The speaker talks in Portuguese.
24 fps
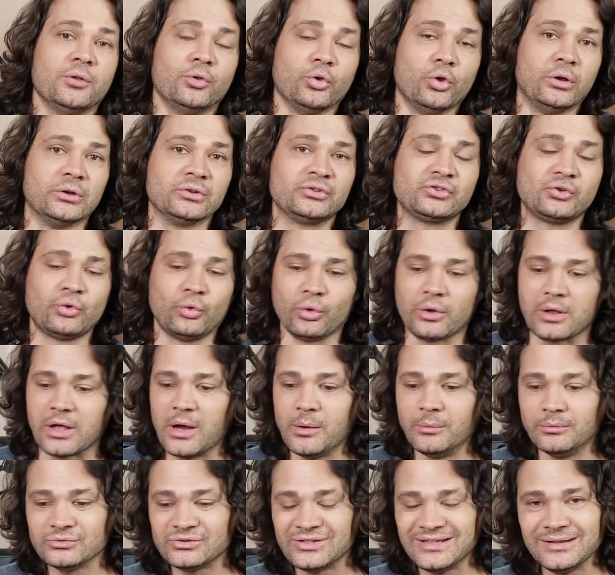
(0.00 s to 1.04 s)
Nós
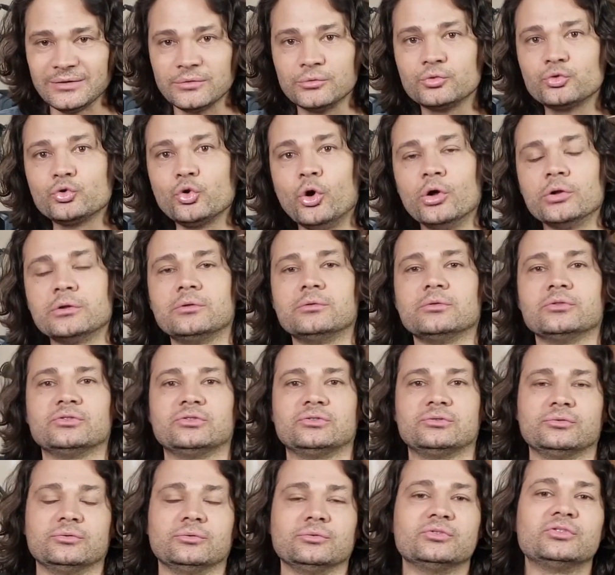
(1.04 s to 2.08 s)
colocamos em
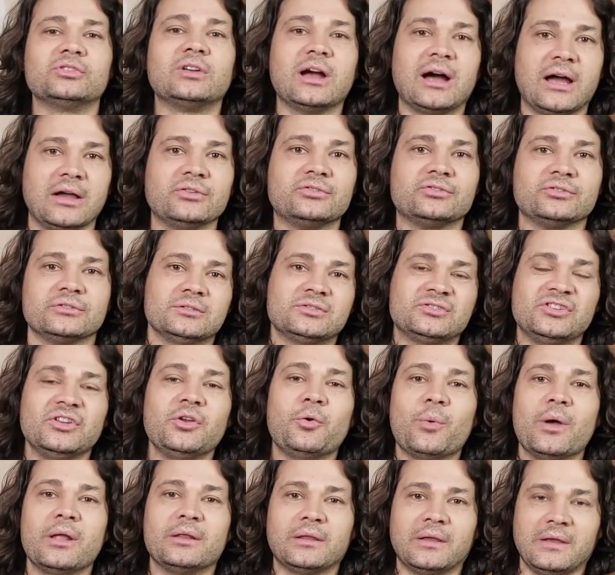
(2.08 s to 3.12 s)
todos os caixas
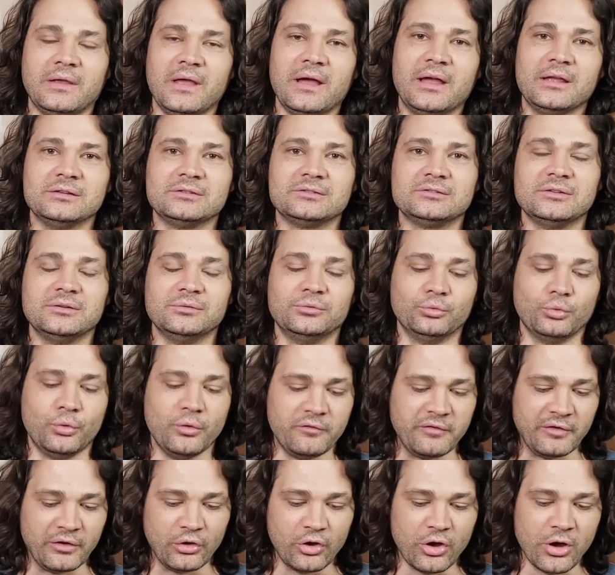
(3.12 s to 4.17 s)
50 reais, no
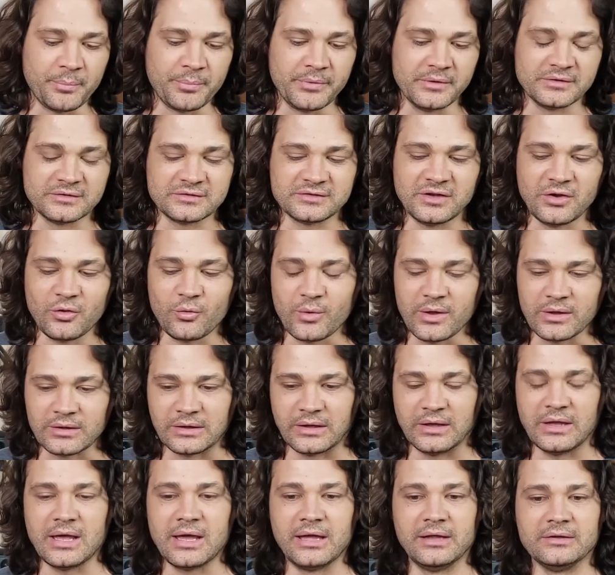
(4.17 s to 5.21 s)
envelope 50
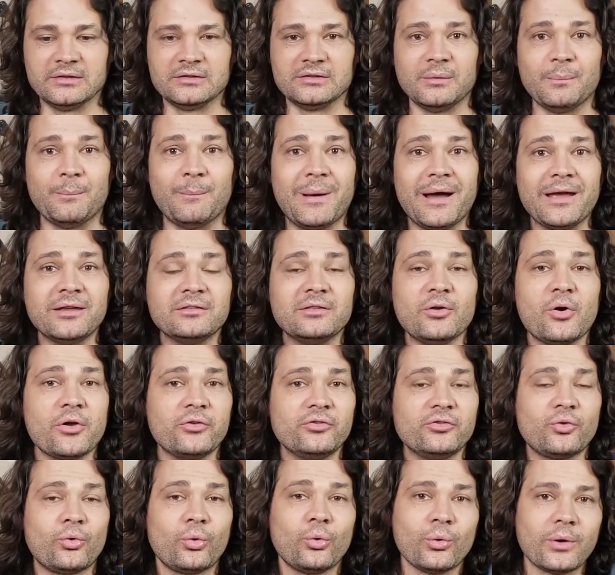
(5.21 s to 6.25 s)
reais, mas na hora
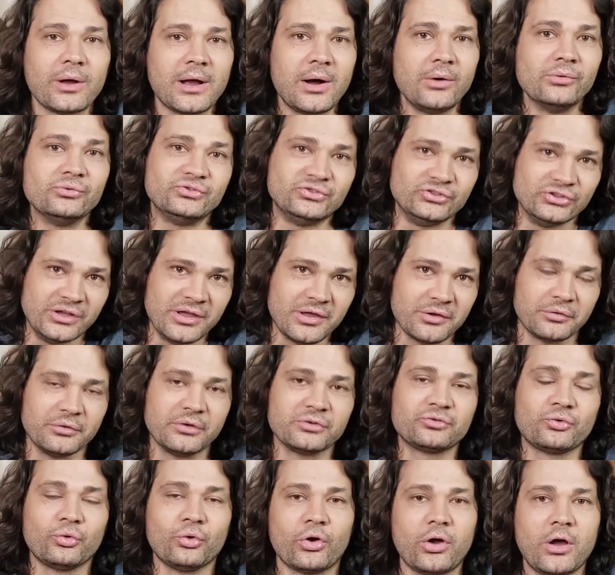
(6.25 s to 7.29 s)
de colocar o dinheiro
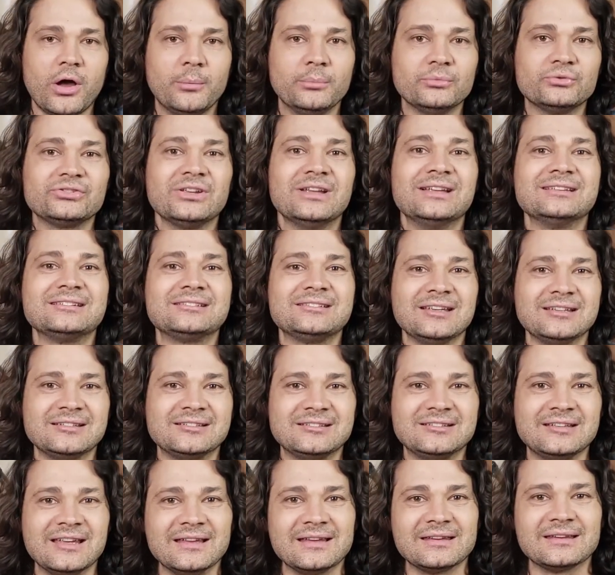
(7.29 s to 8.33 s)
nós colocamos
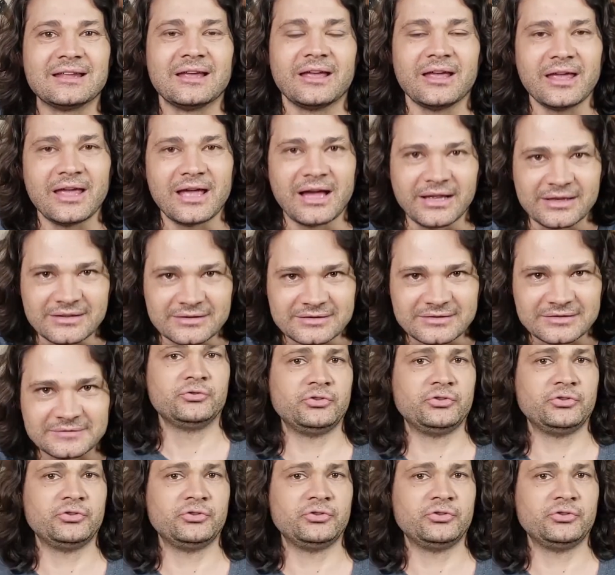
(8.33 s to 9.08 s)
60 reais.